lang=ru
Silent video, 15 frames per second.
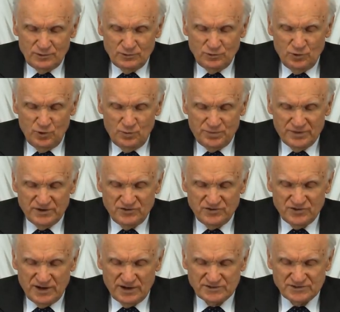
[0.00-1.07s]
Но
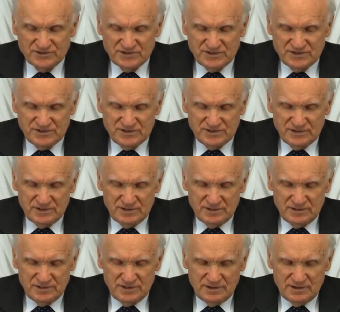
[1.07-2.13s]
причастности
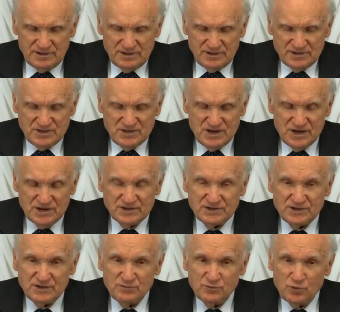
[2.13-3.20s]
не к
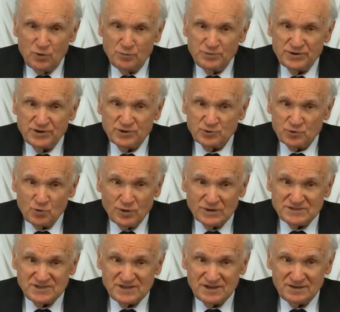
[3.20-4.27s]
его
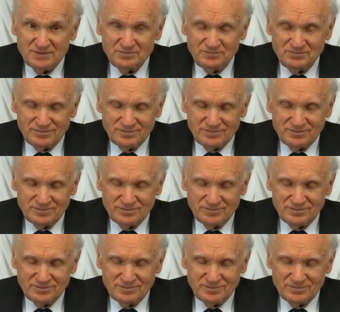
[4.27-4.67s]
природе,